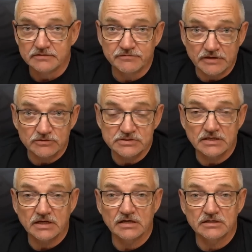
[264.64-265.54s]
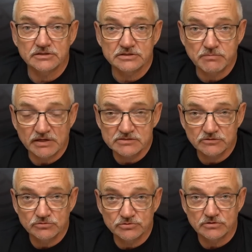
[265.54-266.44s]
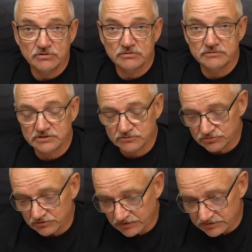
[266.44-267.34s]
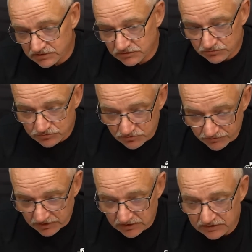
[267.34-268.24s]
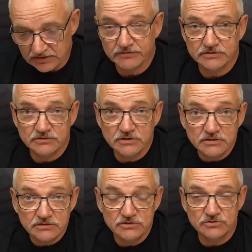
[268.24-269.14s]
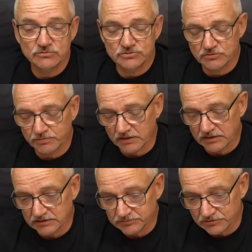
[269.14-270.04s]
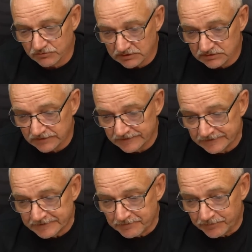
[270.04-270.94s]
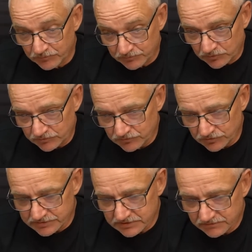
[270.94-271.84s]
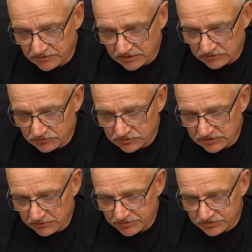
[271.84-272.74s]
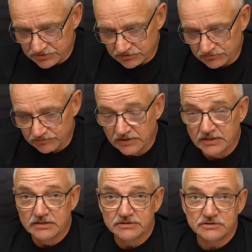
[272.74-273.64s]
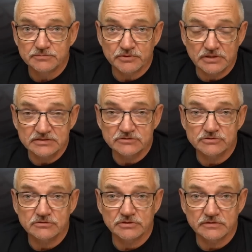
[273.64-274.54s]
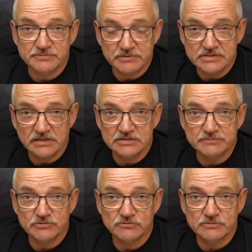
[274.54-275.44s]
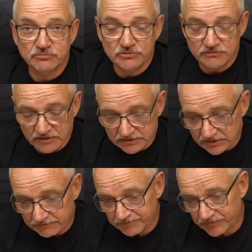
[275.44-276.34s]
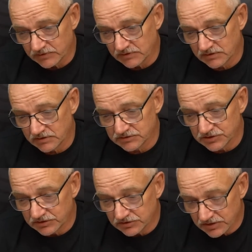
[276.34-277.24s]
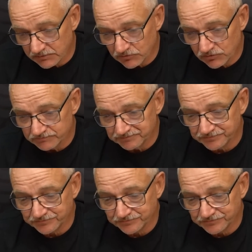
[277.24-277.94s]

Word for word: Dwa rodzaje, ale ich jest bardzo dużo. Jest dużo więcej niż u człowieka i nawet i, nie, i niż u szczupaka na przykład, porównując te dwa gatunki drapieżników. I ponadto są one w specjalny sposób zbudowane. E, dzięki temu